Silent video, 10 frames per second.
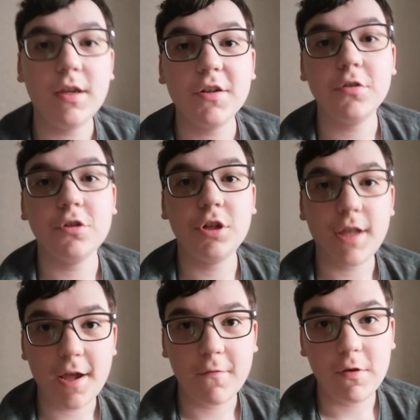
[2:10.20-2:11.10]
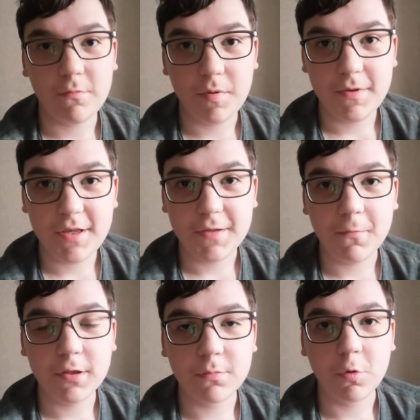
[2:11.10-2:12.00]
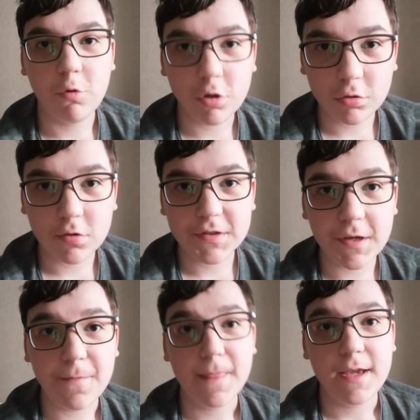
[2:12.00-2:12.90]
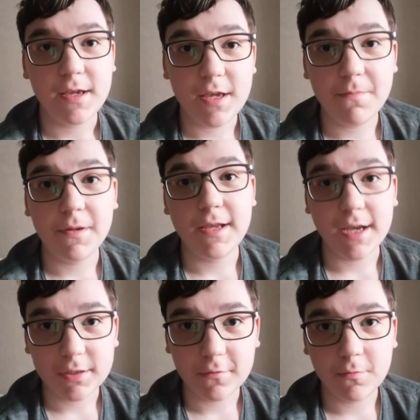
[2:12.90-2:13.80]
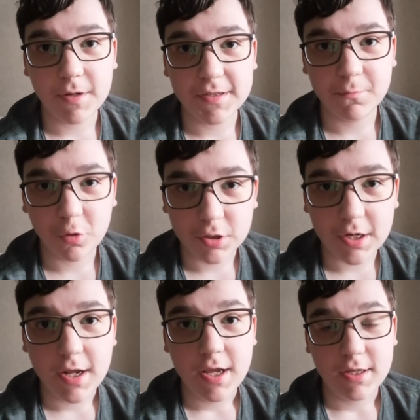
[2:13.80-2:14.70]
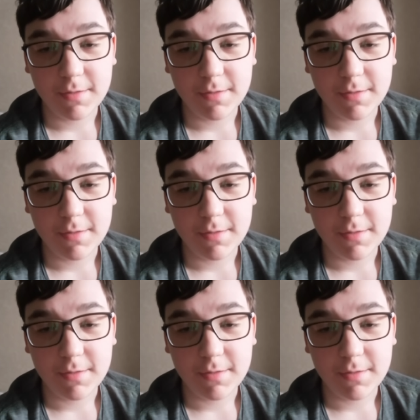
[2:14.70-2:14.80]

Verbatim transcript: Так что желаю вам победить в этом конкурсе и приятного просмотра.